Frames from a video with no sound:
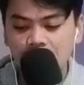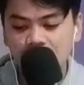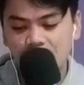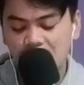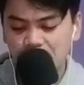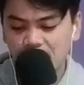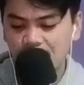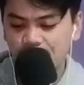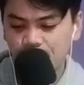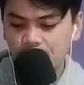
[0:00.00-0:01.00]
Daripada
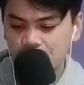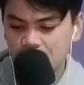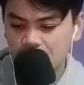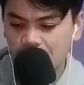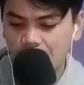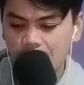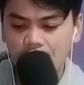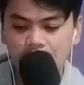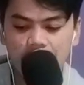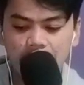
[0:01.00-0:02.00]
Fitrah
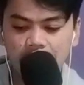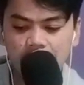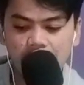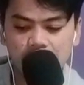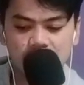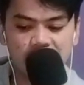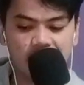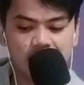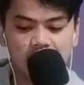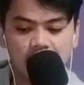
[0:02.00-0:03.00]
Eri
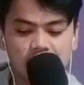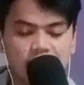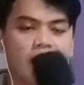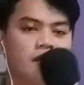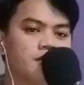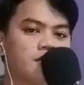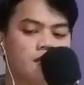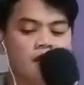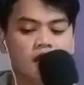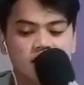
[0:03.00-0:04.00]
channel guys.
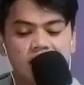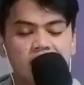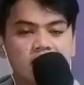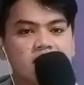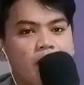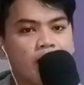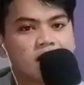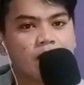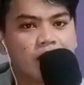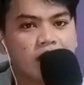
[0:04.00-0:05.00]
Jadi
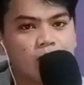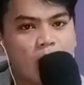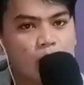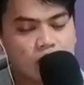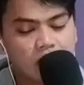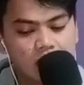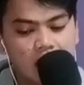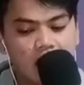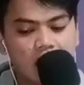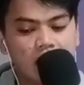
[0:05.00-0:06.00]
siapa-siapa yang mau
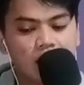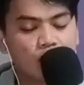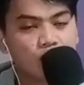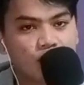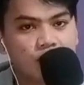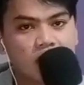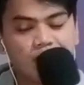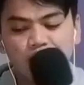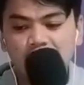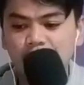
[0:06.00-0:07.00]
uh, nonton, kamu
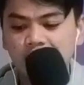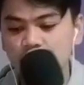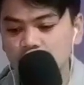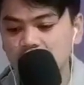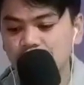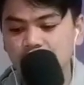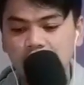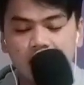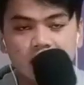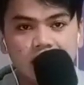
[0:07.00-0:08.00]
boleh masuk di
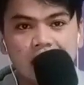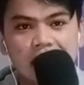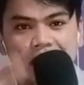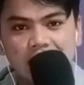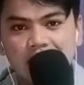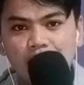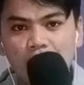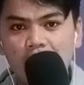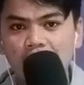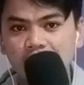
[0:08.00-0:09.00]
link di
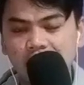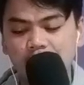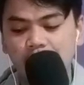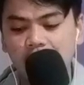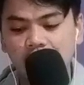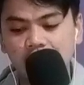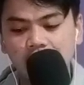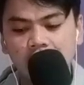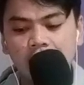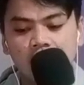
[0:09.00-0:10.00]
bawah yang saya bagi
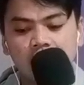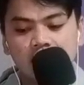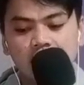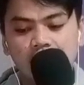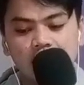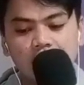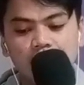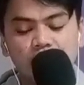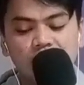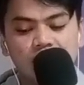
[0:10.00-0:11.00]
dan
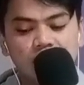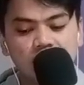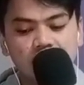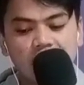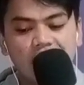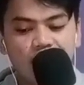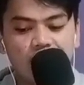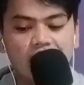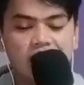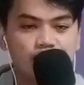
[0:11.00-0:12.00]
kamu tengoklah
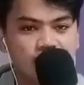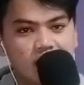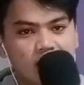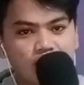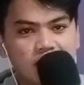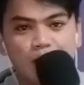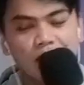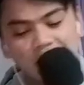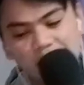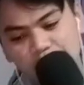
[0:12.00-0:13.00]
dia punya macam mana
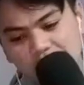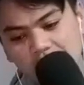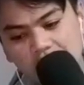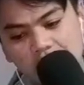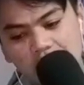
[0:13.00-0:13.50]
dia punya